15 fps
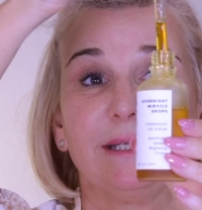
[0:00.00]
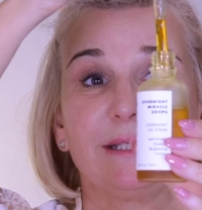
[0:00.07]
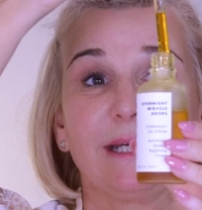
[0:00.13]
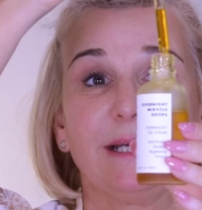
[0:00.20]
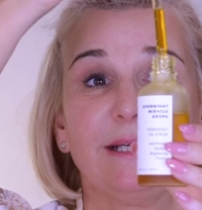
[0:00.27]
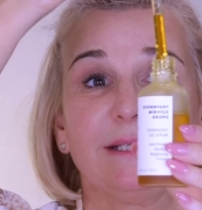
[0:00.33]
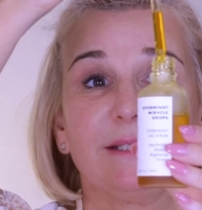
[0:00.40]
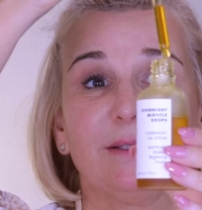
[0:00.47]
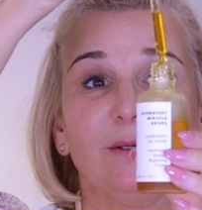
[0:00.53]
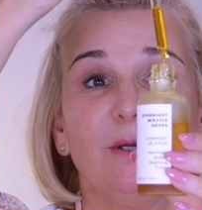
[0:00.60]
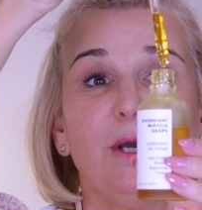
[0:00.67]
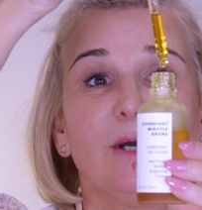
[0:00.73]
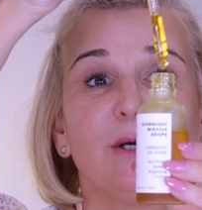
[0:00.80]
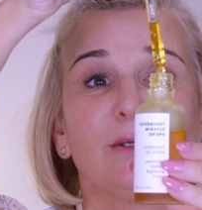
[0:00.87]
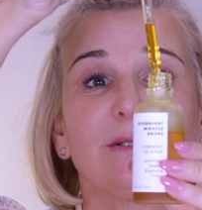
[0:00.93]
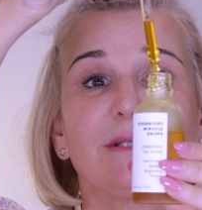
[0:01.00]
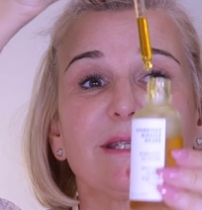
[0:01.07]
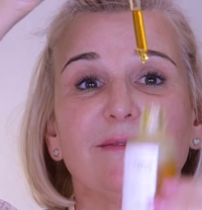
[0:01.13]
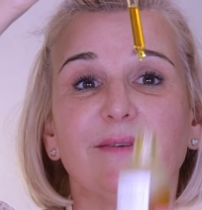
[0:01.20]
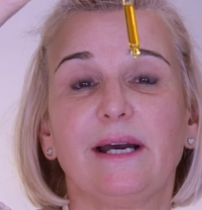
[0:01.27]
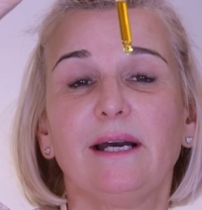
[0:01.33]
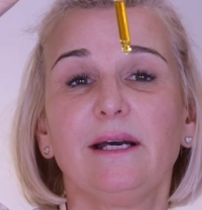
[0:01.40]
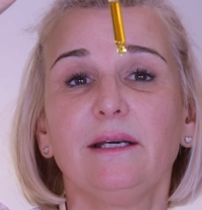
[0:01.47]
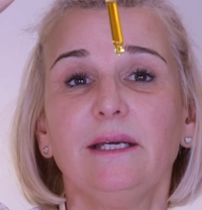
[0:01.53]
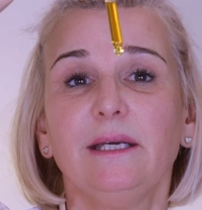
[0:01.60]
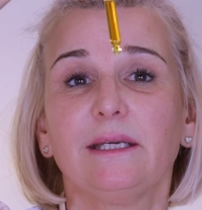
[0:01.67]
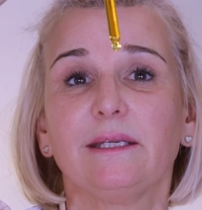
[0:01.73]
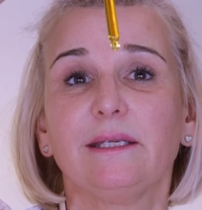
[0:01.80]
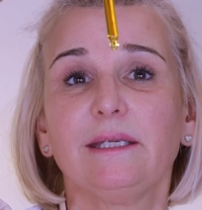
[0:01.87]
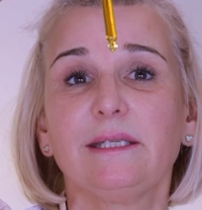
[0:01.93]
enthalten. Und zwar
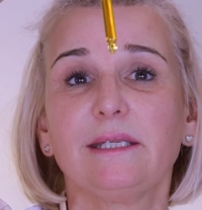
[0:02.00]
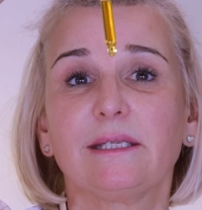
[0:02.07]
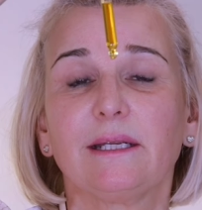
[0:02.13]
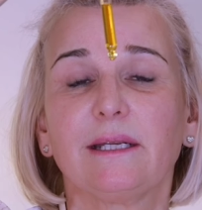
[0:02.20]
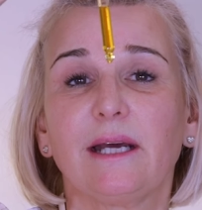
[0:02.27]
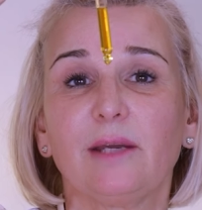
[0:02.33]
geht ihr dann